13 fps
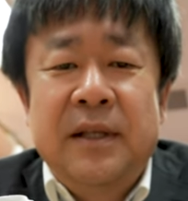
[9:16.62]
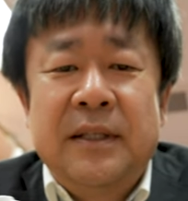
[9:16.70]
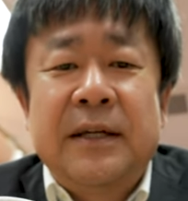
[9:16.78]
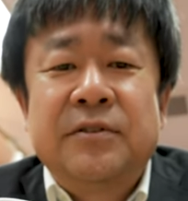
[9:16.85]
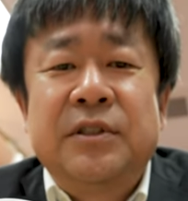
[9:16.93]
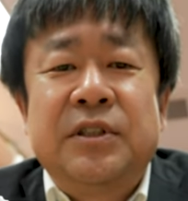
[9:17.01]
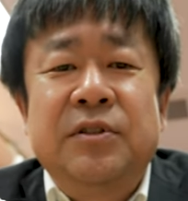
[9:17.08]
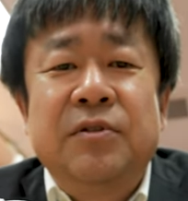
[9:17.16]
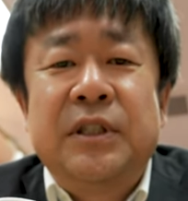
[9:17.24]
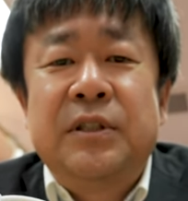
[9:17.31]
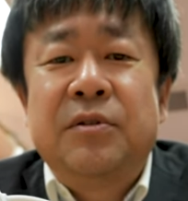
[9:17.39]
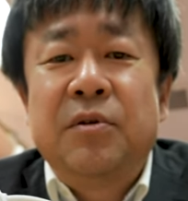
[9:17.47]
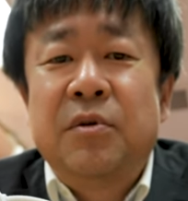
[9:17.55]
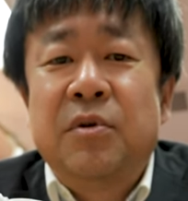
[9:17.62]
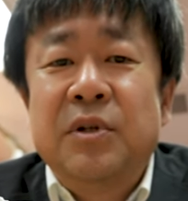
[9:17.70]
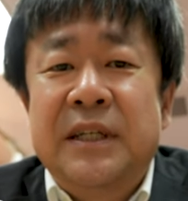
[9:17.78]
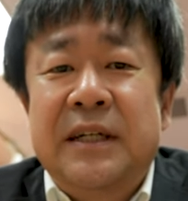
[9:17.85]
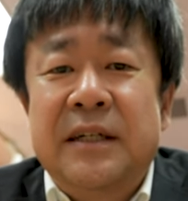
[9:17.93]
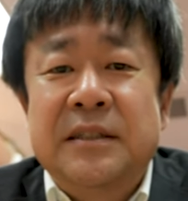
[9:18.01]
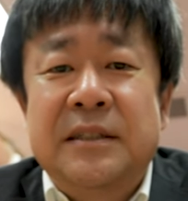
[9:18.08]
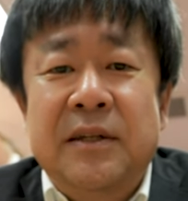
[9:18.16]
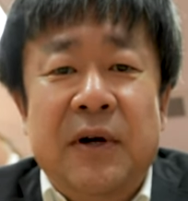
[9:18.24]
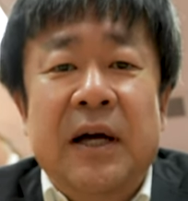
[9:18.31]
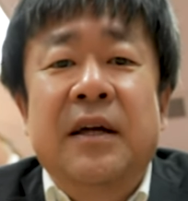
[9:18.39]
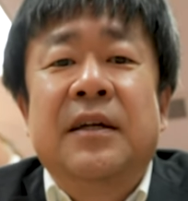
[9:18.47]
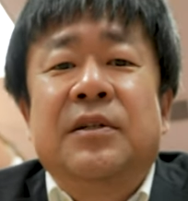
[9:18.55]
タグ付きのキットの方に関して
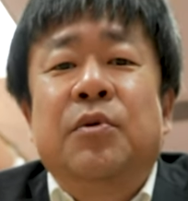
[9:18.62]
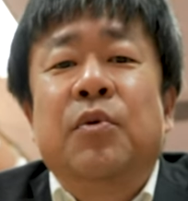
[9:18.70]
は、